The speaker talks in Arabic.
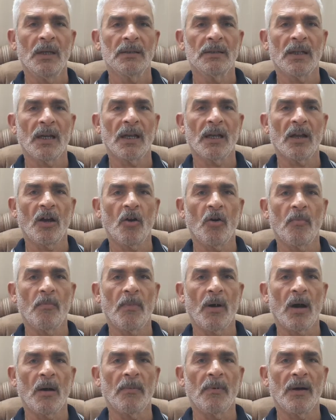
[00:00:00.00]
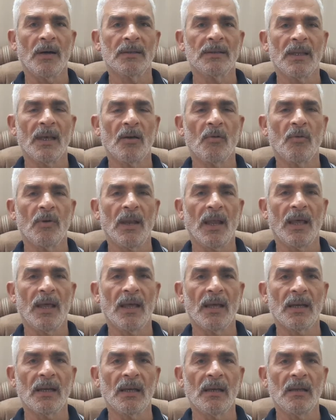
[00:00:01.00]
نراجعهم مع بعض اول
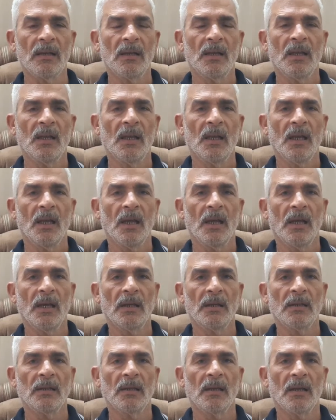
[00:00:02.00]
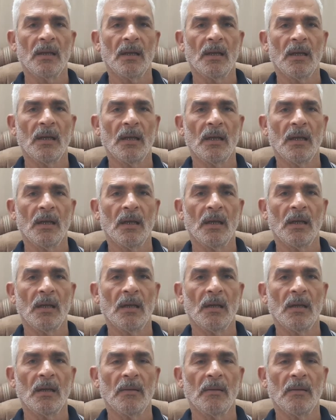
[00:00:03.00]
حاجة ان آه